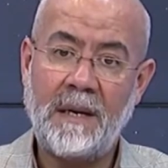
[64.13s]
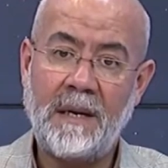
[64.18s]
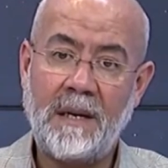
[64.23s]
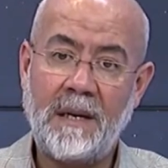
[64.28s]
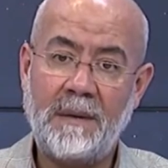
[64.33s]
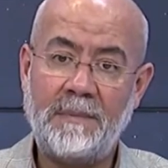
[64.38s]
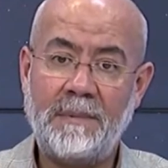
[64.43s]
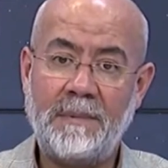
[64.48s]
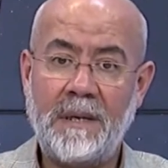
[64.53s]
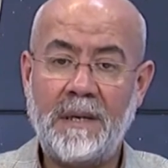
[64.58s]

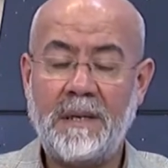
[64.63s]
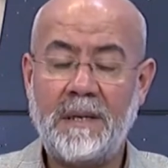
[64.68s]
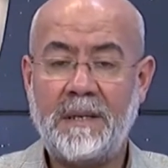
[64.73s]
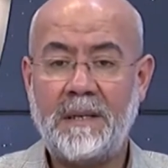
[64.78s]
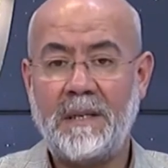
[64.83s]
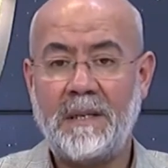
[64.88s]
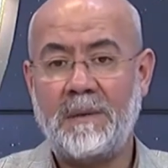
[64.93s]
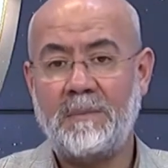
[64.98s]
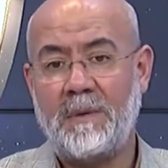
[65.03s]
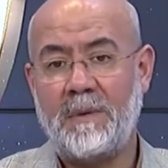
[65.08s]
ehli
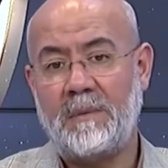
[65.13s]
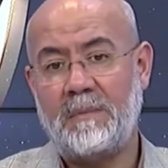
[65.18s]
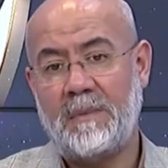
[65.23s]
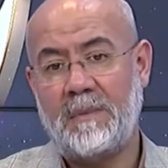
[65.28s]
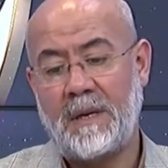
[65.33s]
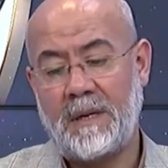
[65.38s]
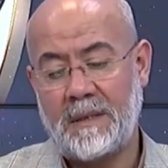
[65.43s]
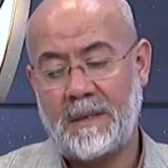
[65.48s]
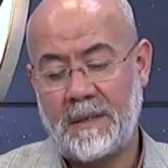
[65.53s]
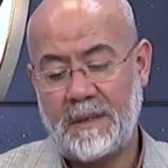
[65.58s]
beyt
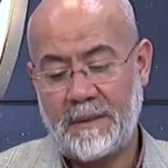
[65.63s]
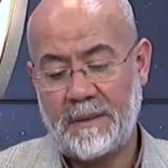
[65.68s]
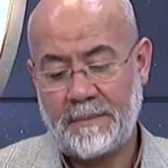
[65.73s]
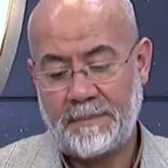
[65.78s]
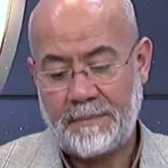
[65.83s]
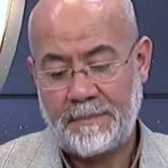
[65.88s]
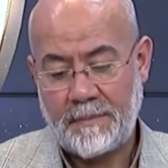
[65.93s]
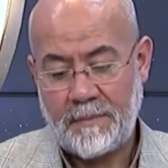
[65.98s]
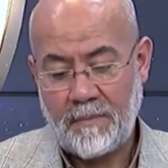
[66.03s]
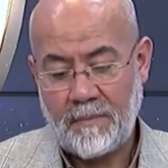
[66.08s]
imamları
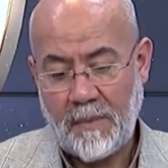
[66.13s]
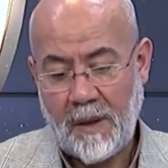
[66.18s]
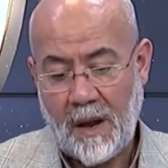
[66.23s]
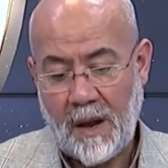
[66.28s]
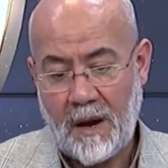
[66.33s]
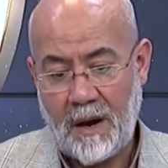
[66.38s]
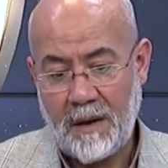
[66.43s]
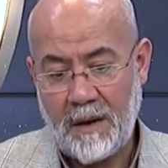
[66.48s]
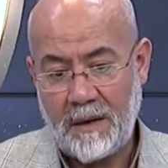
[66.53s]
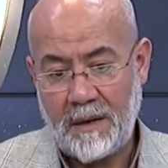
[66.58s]

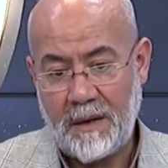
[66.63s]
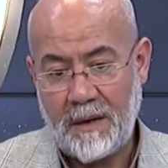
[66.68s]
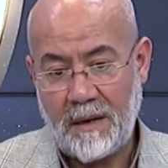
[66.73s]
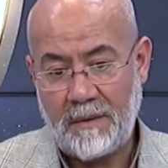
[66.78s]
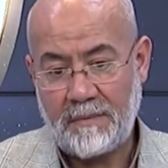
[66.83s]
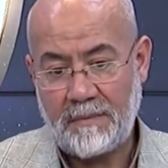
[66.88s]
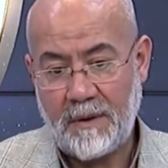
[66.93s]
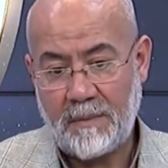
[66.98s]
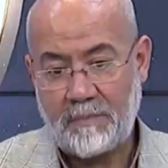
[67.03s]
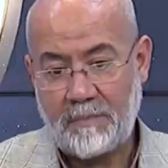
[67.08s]

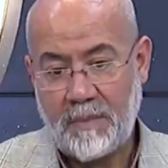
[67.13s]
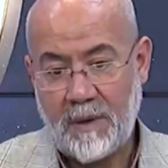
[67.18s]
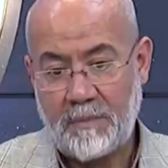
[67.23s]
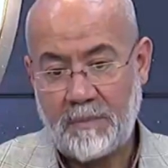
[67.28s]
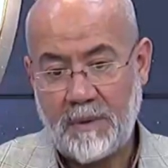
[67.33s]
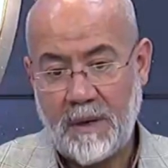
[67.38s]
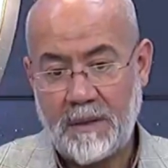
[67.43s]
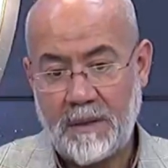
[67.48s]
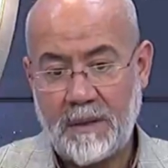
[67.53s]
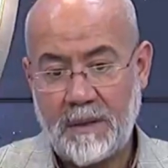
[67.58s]
anne ve
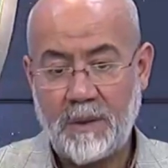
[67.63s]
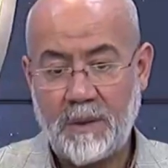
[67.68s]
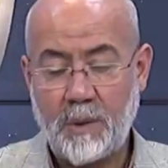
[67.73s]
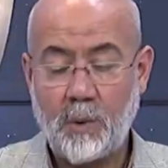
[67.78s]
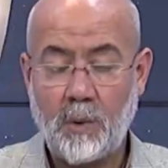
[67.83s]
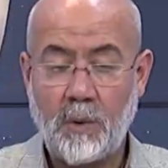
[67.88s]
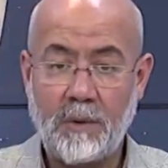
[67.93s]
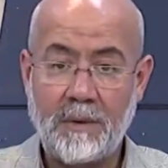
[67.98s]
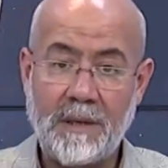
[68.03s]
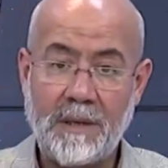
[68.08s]

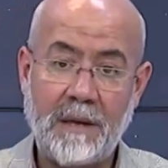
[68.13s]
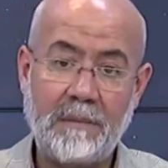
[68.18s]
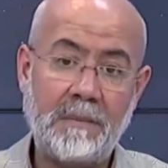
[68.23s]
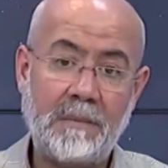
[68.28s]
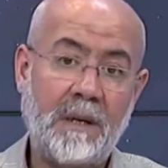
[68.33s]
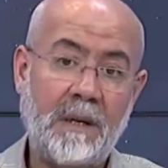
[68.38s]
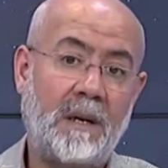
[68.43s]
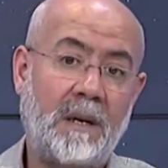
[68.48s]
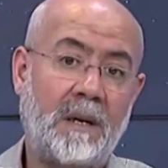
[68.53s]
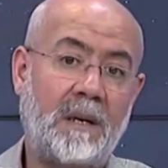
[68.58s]
babanın
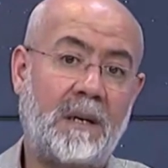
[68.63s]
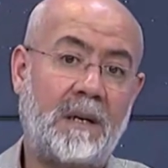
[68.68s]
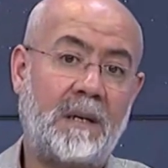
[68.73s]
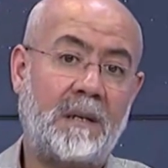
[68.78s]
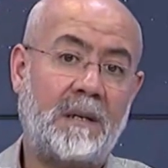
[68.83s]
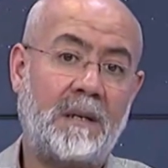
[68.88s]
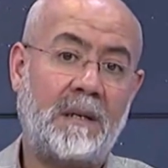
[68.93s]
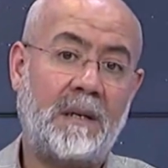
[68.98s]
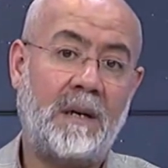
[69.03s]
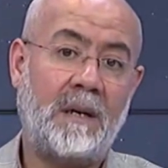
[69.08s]
önemi
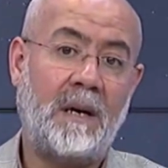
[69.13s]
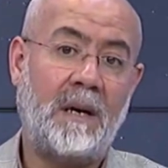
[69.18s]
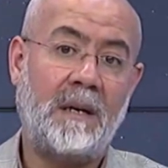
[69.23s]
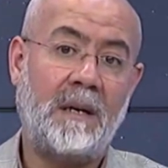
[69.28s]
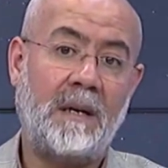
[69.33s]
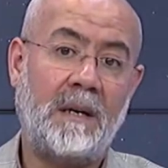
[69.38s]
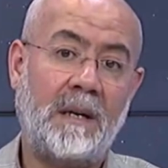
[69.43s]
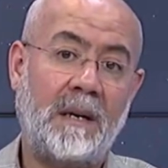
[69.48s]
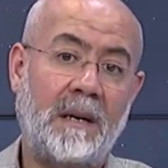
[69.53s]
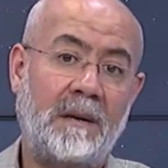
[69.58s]
hakkında,
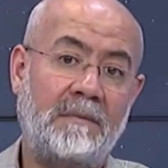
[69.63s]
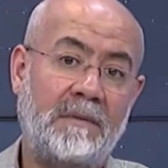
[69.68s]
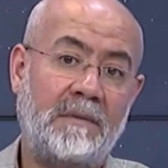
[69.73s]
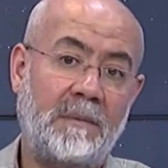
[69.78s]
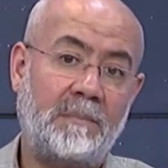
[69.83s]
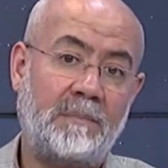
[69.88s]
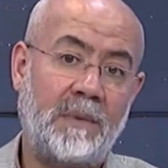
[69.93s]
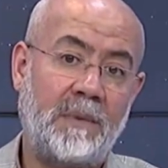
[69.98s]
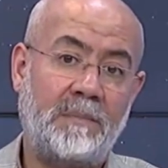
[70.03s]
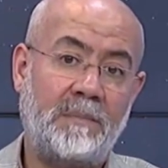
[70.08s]
anne
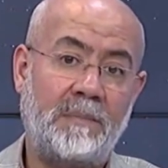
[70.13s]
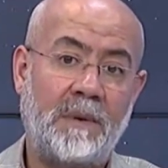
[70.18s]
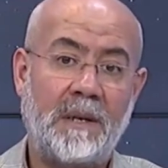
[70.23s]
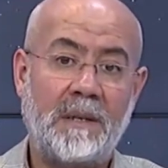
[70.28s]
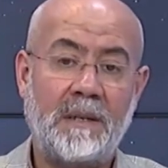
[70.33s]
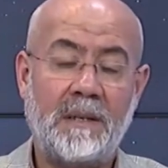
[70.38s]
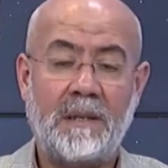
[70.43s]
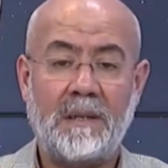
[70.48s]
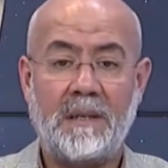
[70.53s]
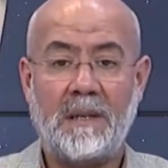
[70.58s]
ve
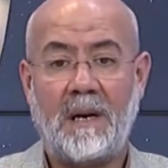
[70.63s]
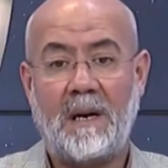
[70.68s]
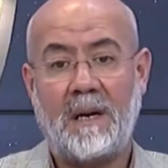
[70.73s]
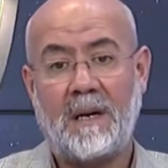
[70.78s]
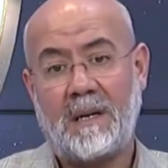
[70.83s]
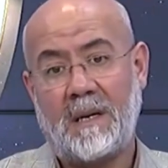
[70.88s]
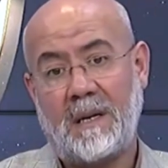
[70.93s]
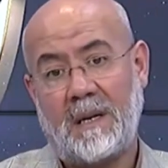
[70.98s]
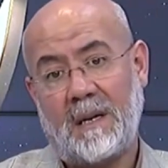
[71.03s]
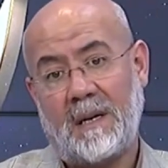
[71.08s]
babanın
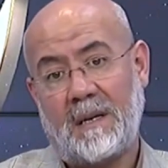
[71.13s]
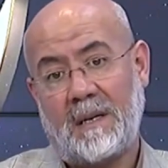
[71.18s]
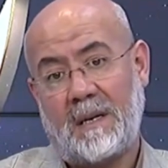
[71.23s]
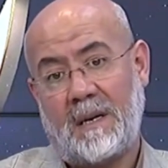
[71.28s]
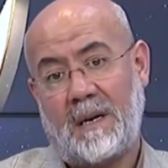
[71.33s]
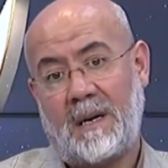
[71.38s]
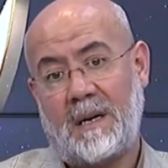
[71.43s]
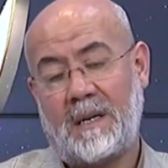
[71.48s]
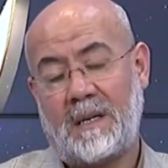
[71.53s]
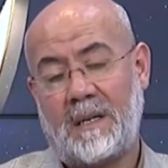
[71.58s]
hakları
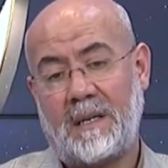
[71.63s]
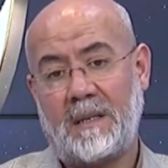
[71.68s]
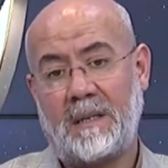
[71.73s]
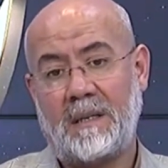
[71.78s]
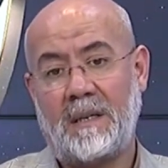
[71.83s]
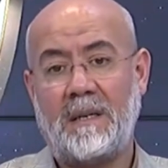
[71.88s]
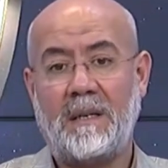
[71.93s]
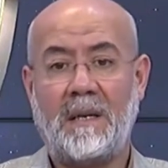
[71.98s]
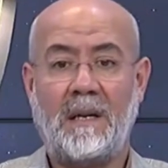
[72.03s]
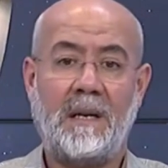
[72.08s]

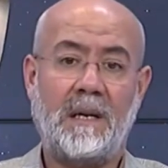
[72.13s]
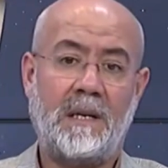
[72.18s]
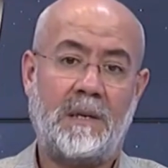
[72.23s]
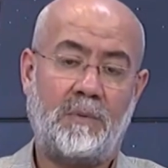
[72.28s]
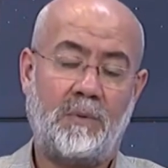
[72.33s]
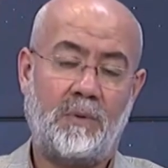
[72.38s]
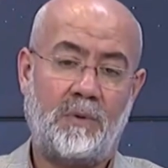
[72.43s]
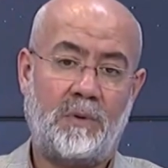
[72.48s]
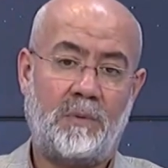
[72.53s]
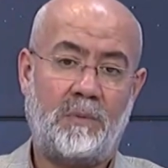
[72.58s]
hakkında
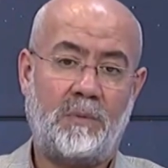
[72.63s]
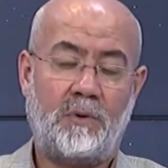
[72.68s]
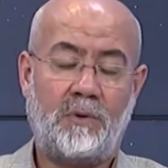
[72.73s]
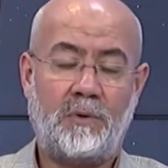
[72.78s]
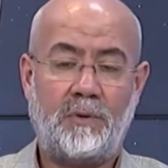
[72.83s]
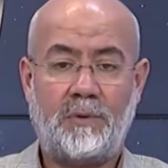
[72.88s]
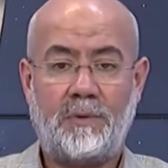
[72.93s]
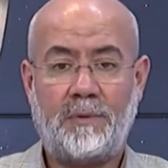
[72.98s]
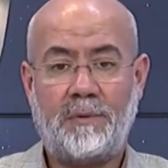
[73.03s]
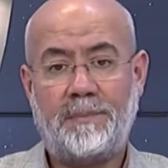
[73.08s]
neler
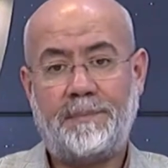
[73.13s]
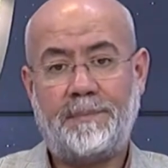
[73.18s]
buyurmuştur.